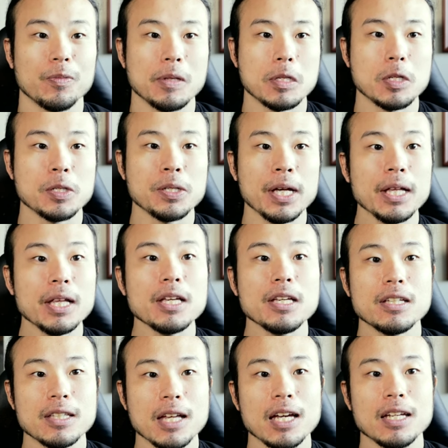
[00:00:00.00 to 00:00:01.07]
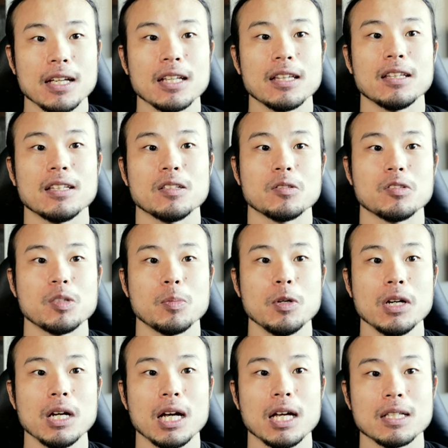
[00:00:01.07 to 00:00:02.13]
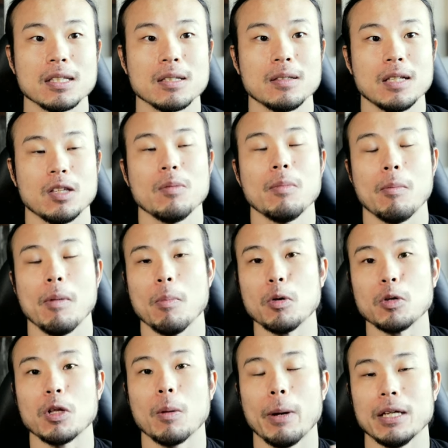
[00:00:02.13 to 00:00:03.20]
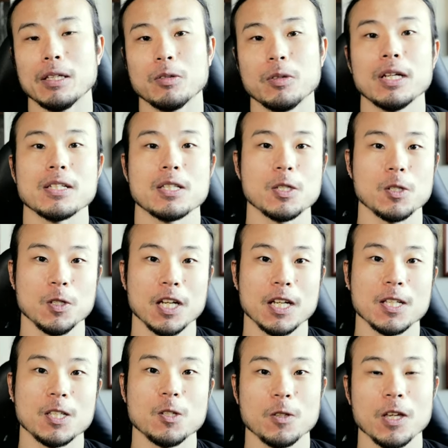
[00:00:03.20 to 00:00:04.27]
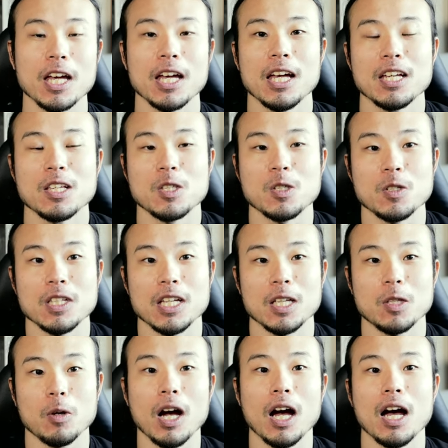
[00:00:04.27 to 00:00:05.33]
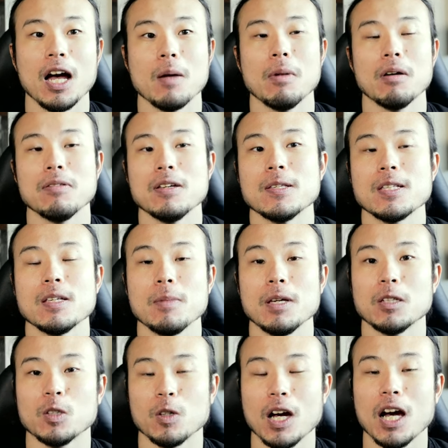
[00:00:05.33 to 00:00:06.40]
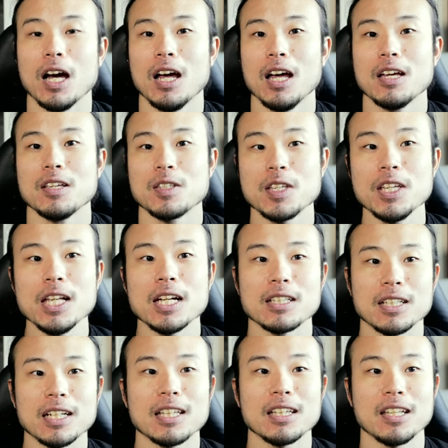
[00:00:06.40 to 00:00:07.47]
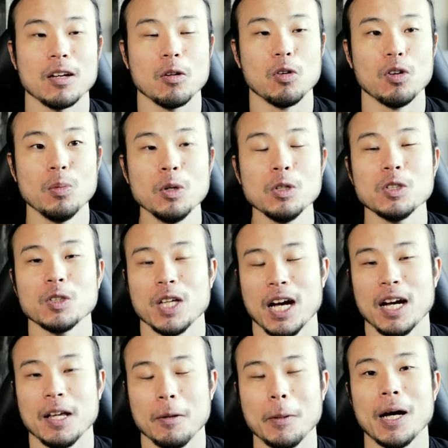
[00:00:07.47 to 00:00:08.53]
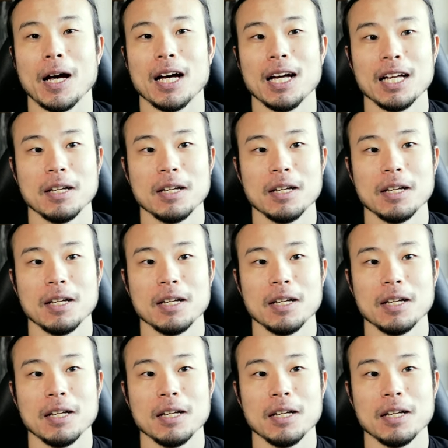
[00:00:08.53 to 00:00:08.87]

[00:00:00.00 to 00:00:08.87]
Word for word: 続けていきたいなっていう、自分が、例えば僕の場合と言ったら水泳ですよね。水泳とか、フィンスイミングとか、好きなんだって思うのであれば、